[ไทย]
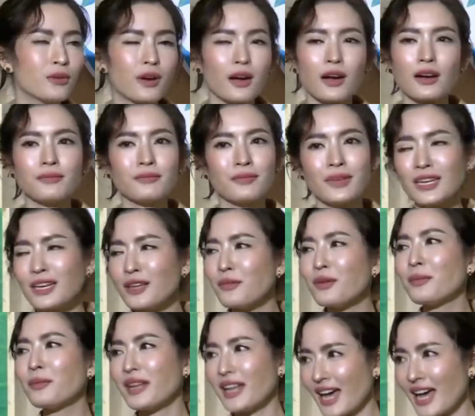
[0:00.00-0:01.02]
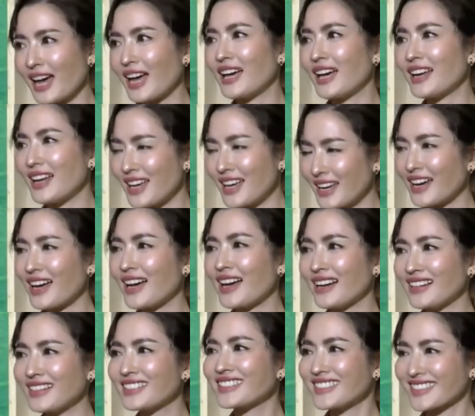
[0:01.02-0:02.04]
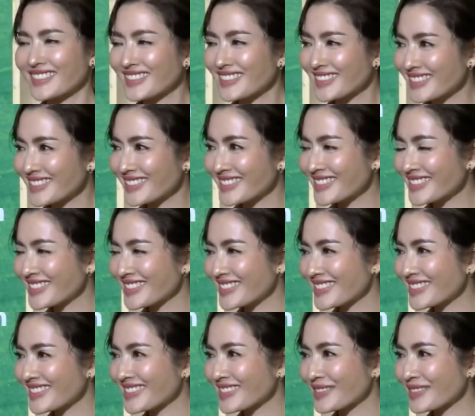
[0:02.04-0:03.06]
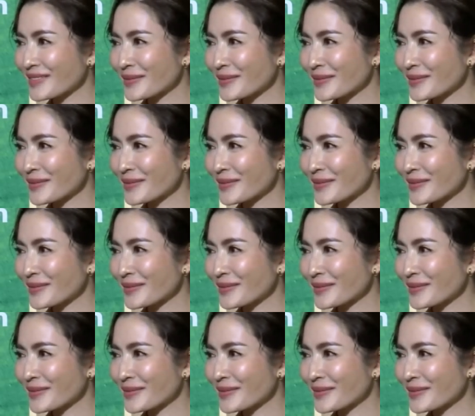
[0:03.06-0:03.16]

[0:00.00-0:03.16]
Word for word: ก็ไม่ไม่มีปัญหาอะไรค่ะก็อยากเห็นเราเล่นละครคู